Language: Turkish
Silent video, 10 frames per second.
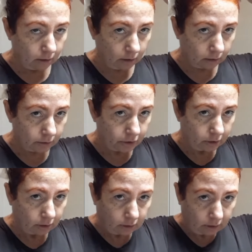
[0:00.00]

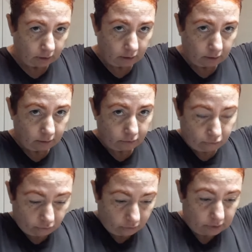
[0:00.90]
Yaklaşık 40
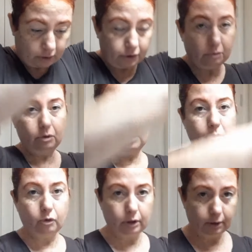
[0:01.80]
dakikada duruyor
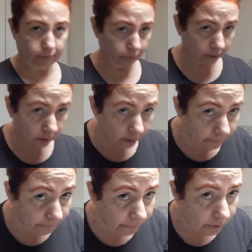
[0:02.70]
saçımda boya.
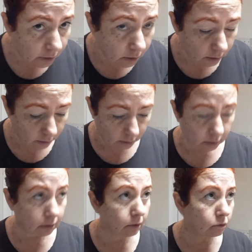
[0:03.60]
Bayağı
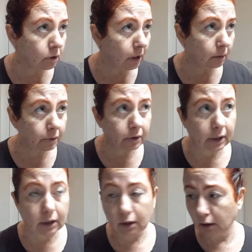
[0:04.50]
güzel bir
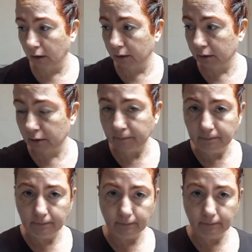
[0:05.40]
renk aldı.